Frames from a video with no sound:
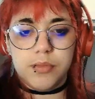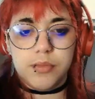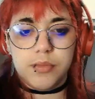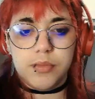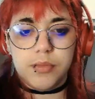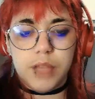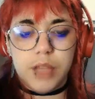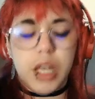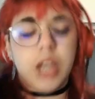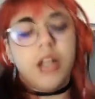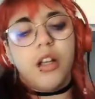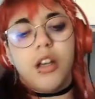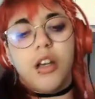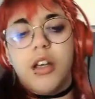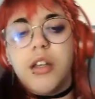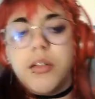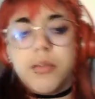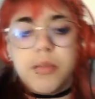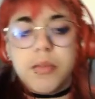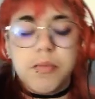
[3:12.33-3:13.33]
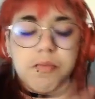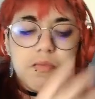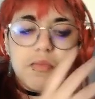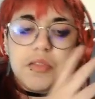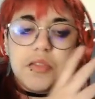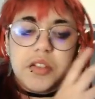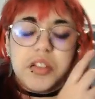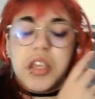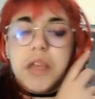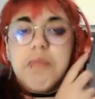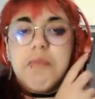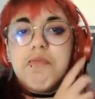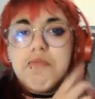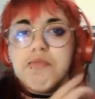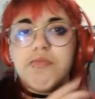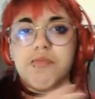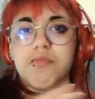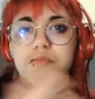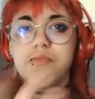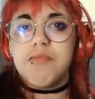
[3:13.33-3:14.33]
Ah, no. Sì.
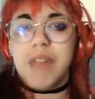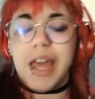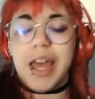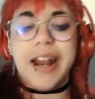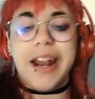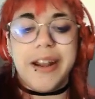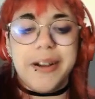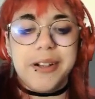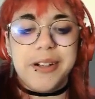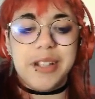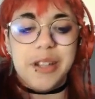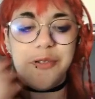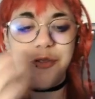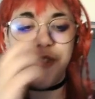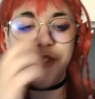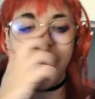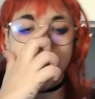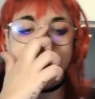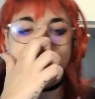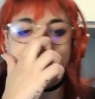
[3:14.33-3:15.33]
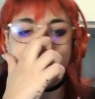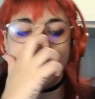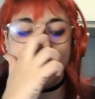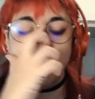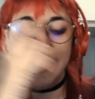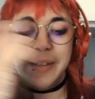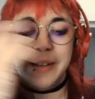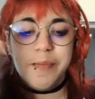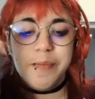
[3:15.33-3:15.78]
Era così facile.